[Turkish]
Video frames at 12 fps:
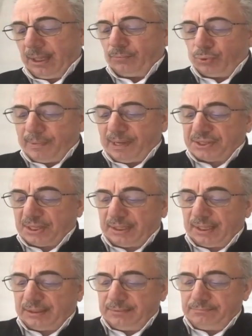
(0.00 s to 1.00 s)
Bu
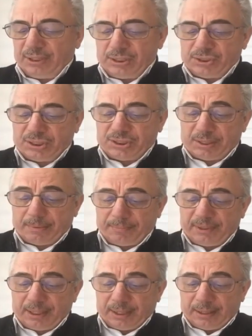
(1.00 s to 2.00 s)
mazhariyetin biricik
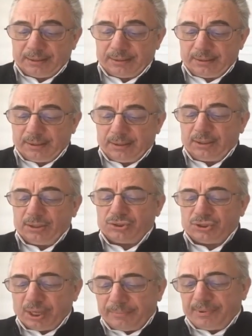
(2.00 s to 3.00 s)
sebebi de
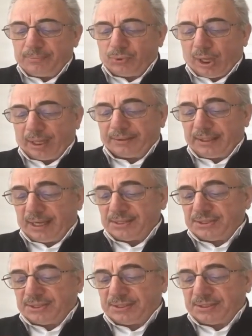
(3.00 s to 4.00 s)
cebri
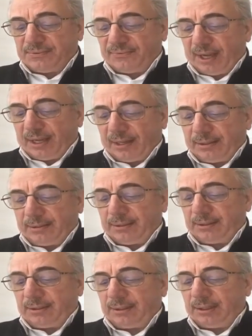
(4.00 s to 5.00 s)
mukaddes ve
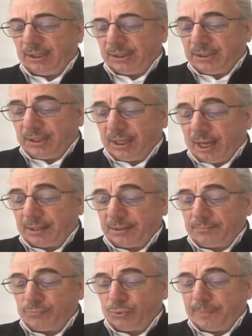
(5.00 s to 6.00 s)
ihtiyarı
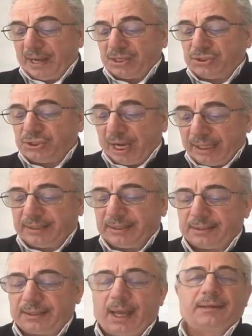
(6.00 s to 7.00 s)

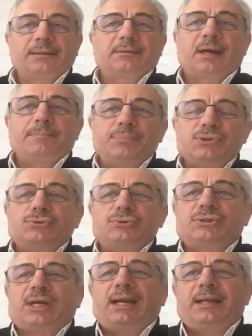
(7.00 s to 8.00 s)
mübecceldir. Yani Rabbi
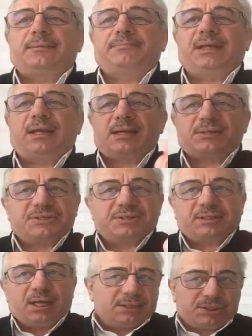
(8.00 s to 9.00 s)
Zülcelal bir kere
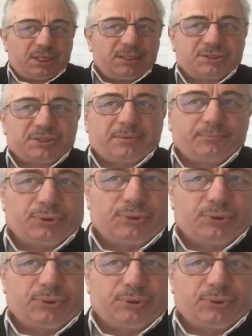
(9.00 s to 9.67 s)
sizi tercih edecek